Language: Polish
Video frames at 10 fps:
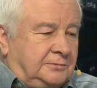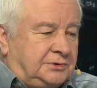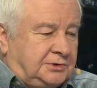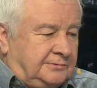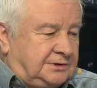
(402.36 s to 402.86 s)

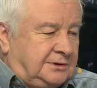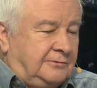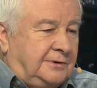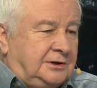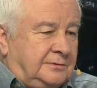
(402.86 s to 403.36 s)
mężowie
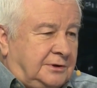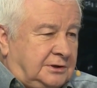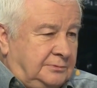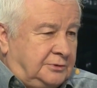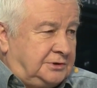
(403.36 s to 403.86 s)
zaufania
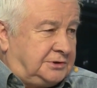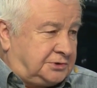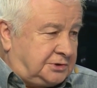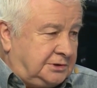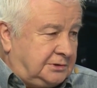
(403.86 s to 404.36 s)
partii
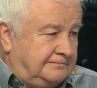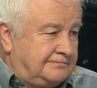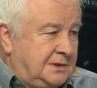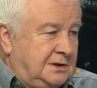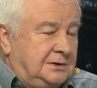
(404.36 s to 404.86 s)
politycznej. Mhm.
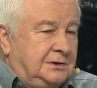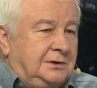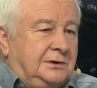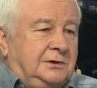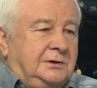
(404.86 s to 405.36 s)

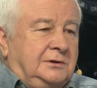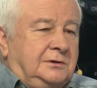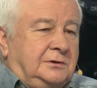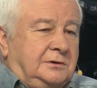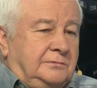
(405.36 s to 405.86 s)

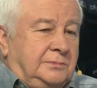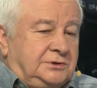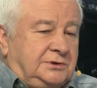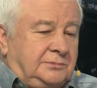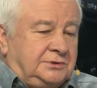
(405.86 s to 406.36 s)

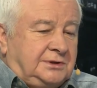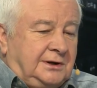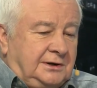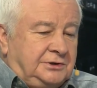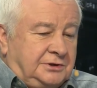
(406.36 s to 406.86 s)
Będziemy
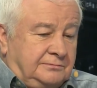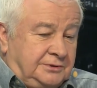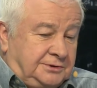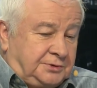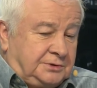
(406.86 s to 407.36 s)
starali się
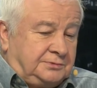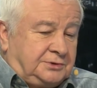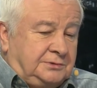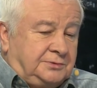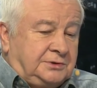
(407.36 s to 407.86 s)
być przy,
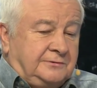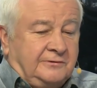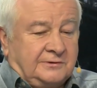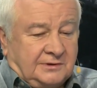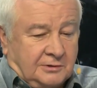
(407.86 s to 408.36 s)
przy, przy, w
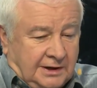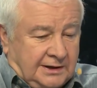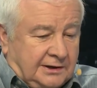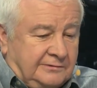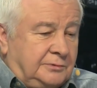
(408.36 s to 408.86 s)

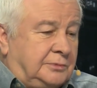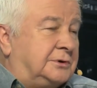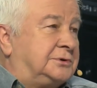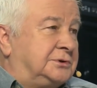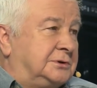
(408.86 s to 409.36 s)
lokalach
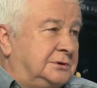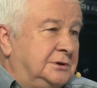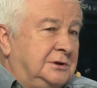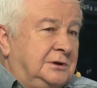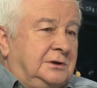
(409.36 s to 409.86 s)
wyborczych
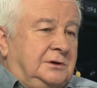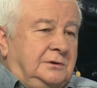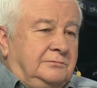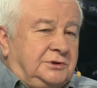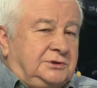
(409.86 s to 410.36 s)

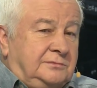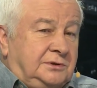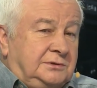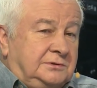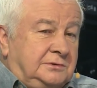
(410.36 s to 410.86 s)
Będziemy,
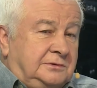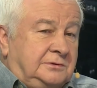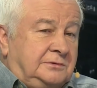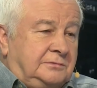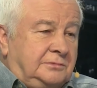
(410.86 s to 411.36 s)

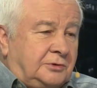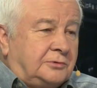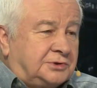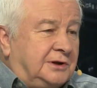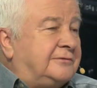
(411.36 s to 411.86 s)
y, no
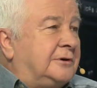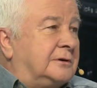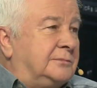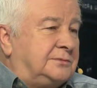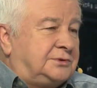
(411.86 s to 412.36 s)
różne
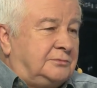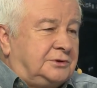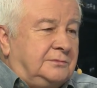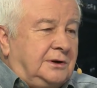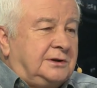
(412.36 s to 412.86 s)
formy, na przykład
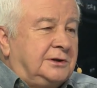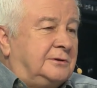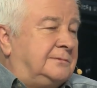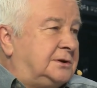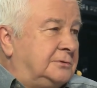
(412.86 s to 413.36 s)
możemy
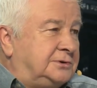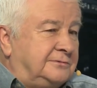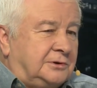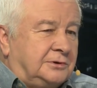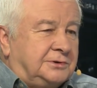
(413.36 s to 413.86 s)
ankietować ludzi
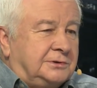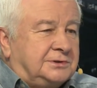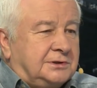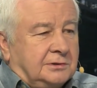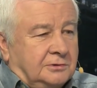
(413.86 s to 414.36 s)

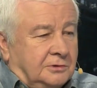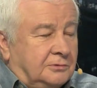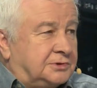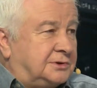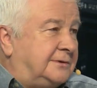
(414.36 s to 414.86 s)
wychodzących, na kogo
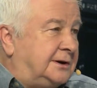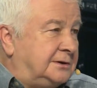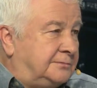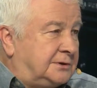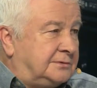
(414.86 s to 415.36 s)

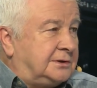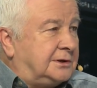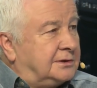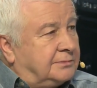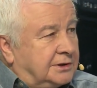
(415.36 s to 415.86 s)
głosowali, prawda, mhm.
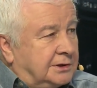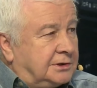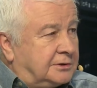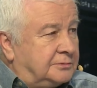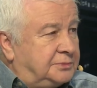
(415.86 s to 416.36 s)
takie
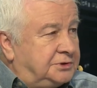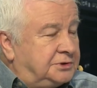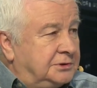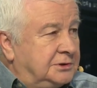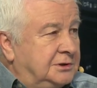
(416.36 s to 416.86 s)
badanie robić.
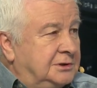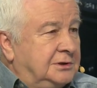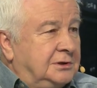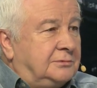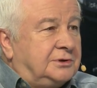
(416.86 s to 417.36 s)
Mhm.
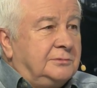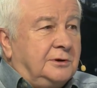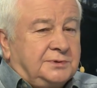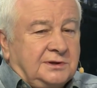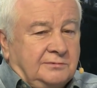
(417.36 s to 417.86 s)
Możemy
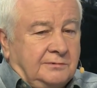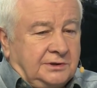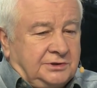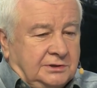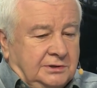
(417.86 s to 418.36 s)

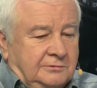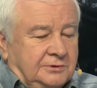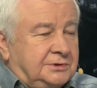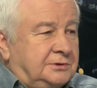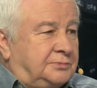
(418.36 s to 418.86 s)
obserwować, jak te
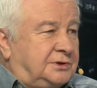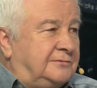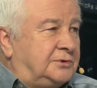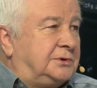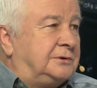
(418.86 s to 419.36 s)
głosy są
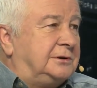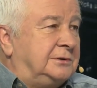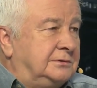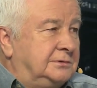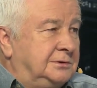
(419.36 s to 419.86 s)
przewożone.
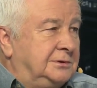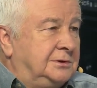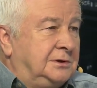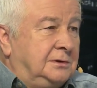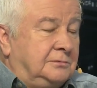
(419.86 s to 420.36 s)

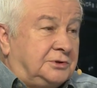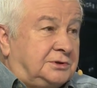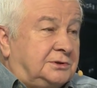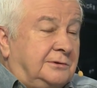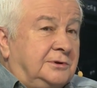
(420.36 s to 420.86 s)
Po
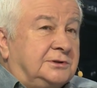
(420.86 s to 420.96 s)
co znowu